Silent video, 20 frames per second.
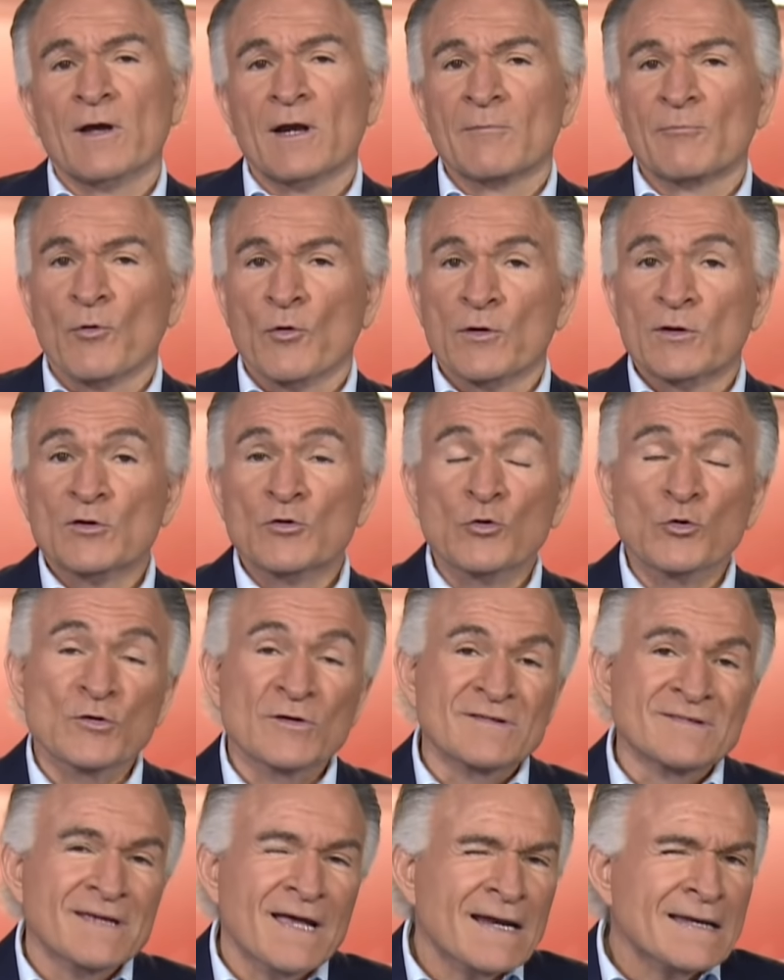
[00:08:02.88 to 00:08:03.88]
en el Poder
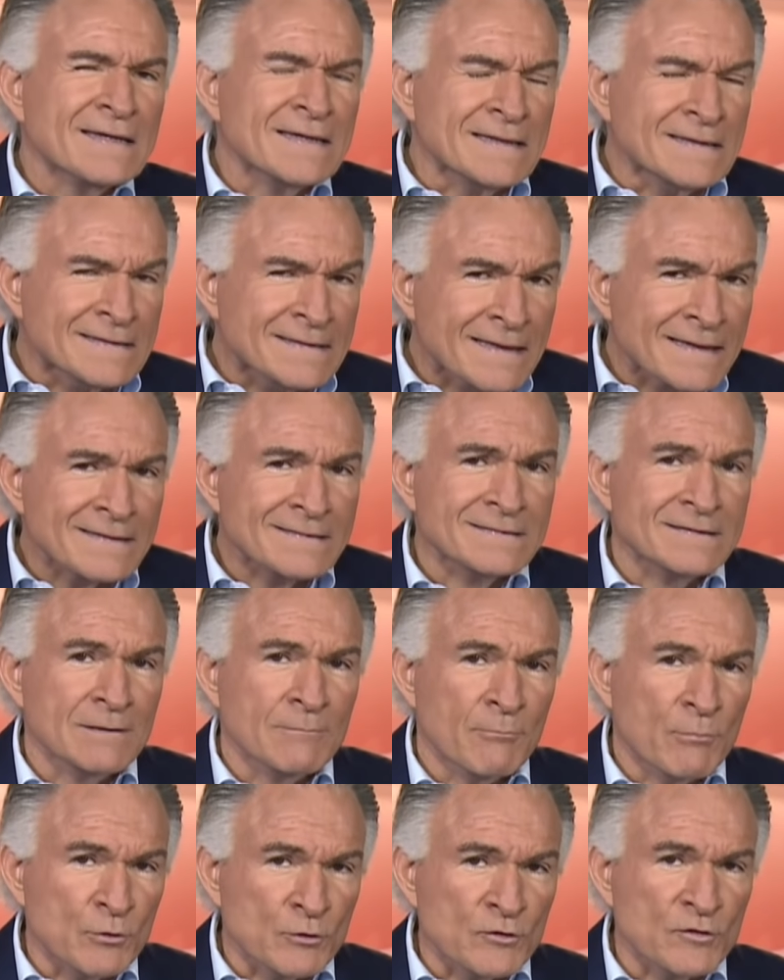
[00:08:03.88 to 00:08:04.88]
Judicial y
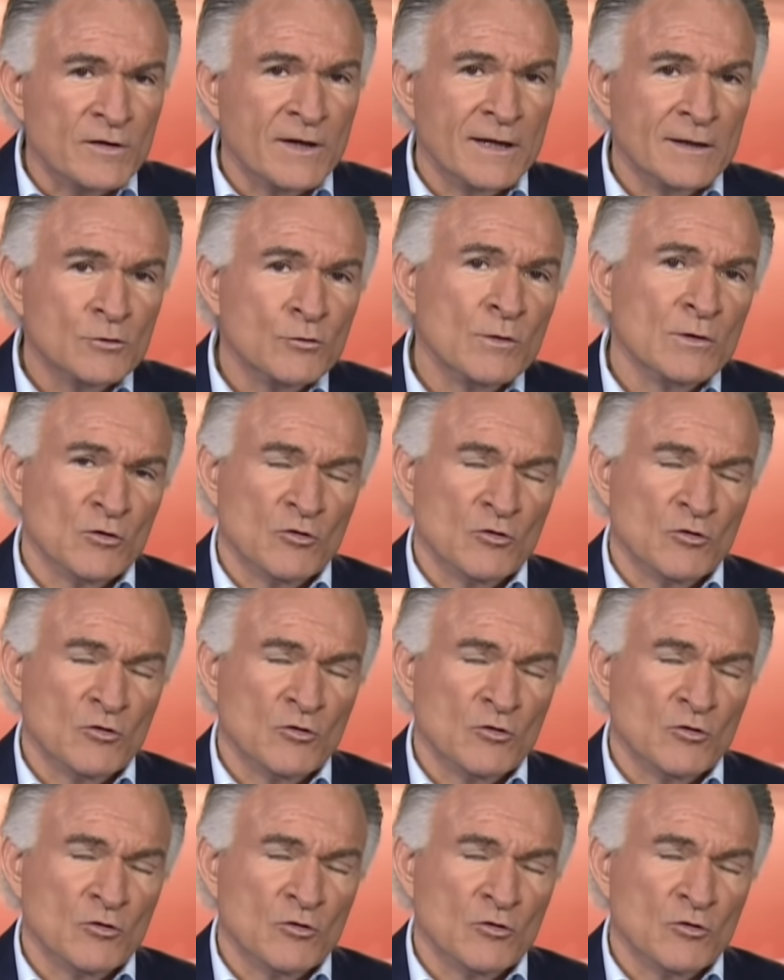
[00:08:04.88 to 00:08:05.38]
13%